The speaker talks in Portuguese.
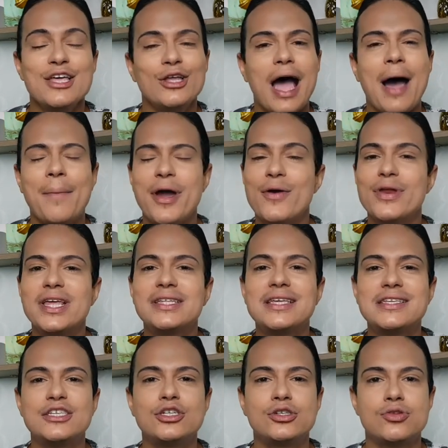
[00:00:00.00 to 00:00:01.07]
A maioria
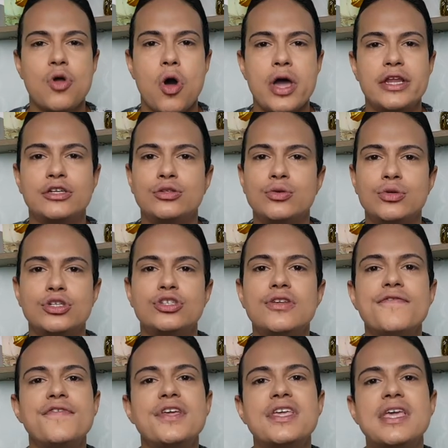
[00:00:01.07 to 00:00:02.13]
das histórias do
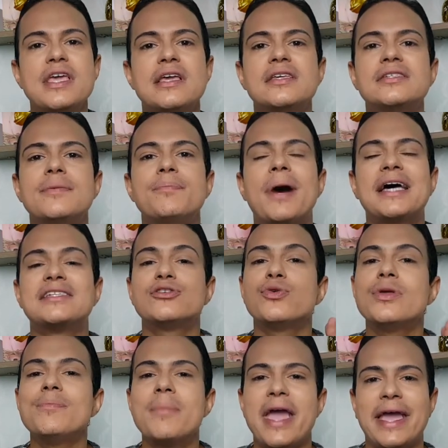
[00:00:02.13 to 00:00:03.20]
Steve King se passam
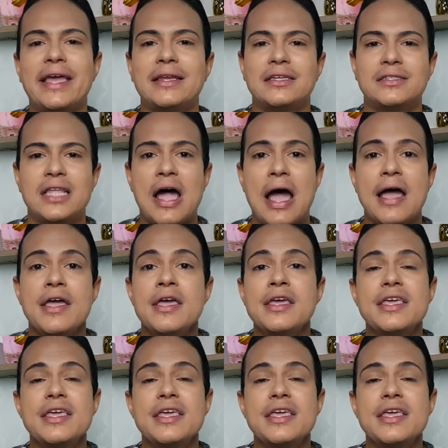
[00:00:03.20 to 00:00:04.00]
em Maine, tá?